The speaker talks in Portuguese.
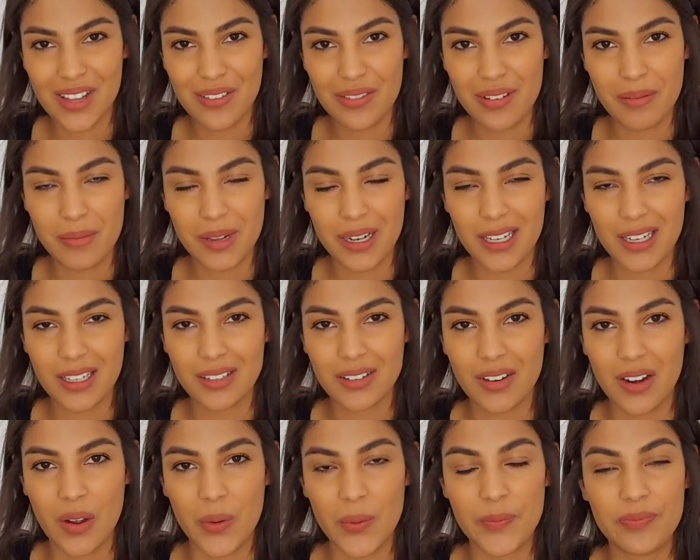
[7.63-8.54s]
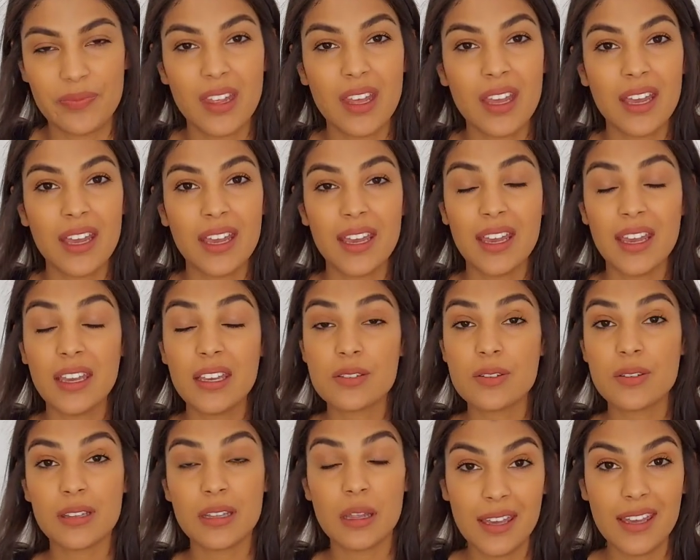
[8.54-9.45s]
da família natural. E
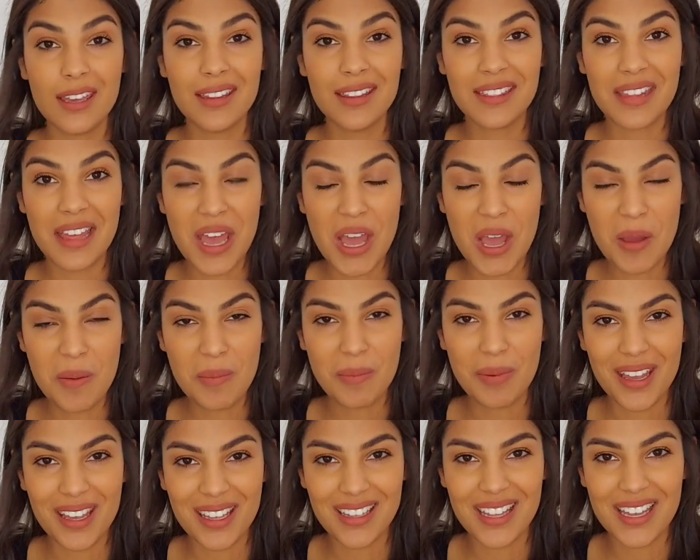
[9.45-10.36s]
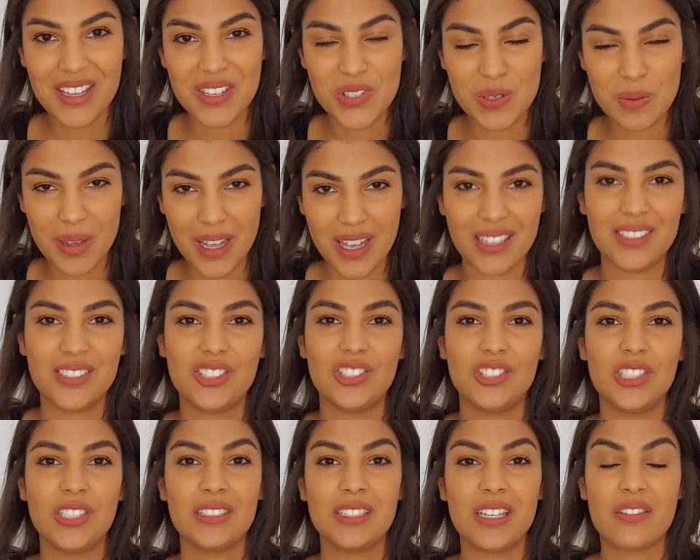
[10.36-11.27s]
isso independentemente
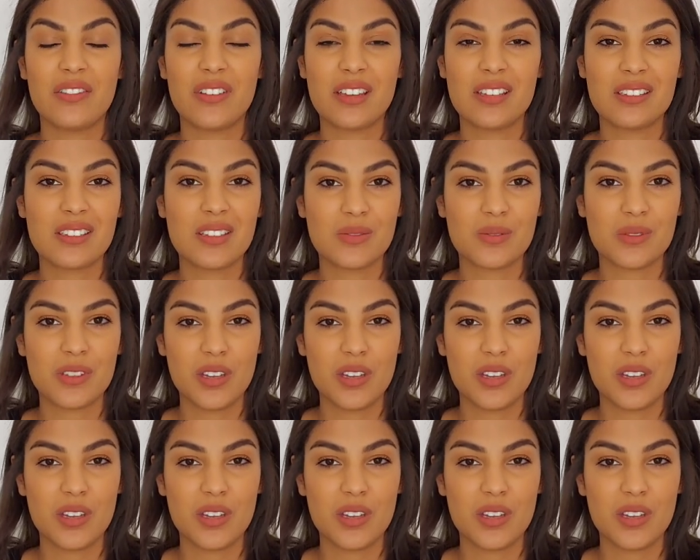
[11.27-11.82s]
de intervenção